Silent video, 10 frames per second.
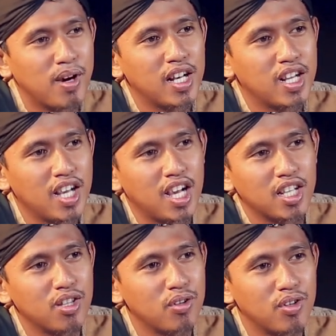Gimana enggak
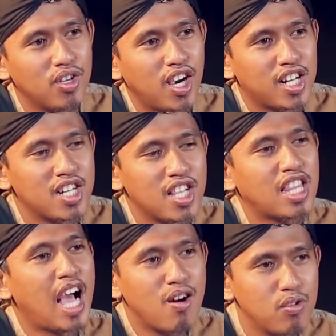gitu. Karena dia
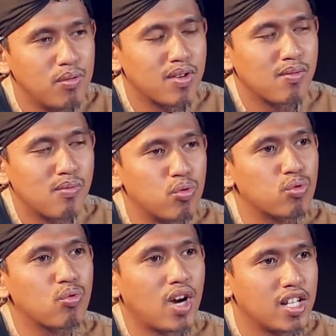tahu
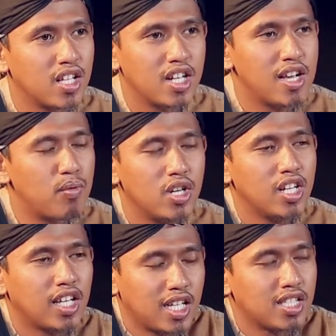busukannya, dia pun
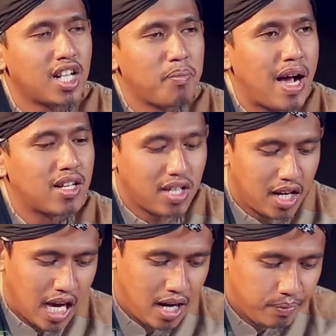dinikah secara
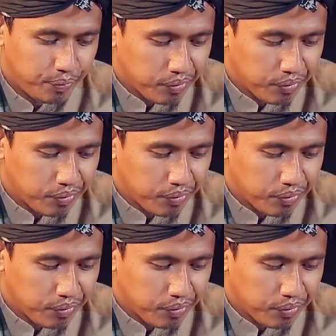paksa ya.